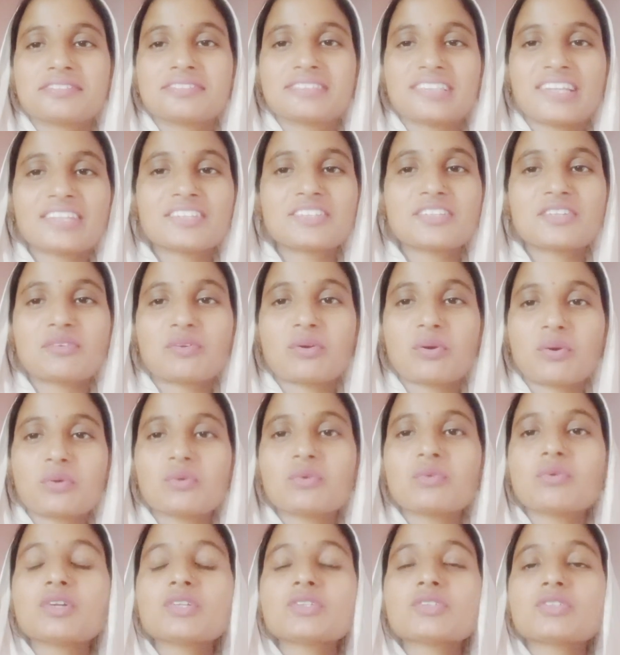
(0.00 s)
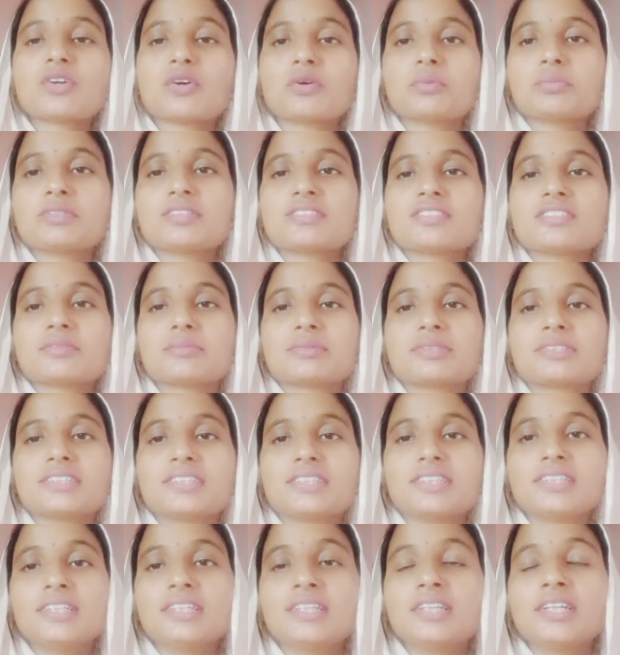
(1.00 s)
मैं जवों को वो चाउमीन समझ
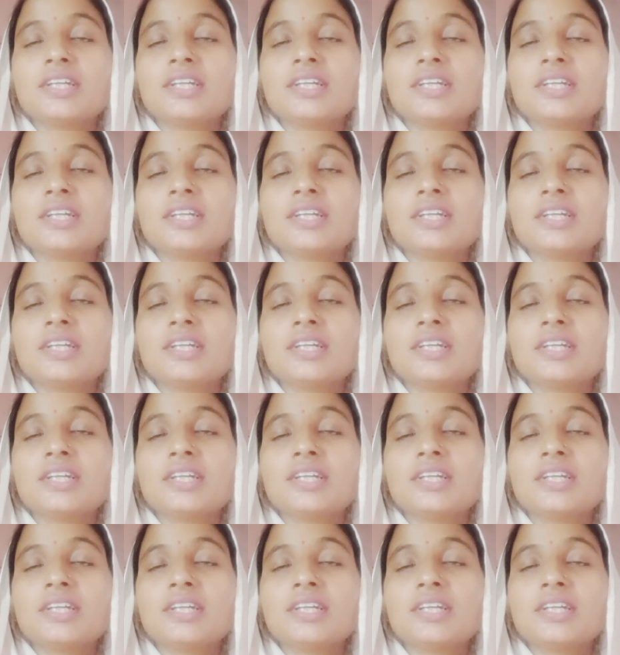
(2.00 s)
रही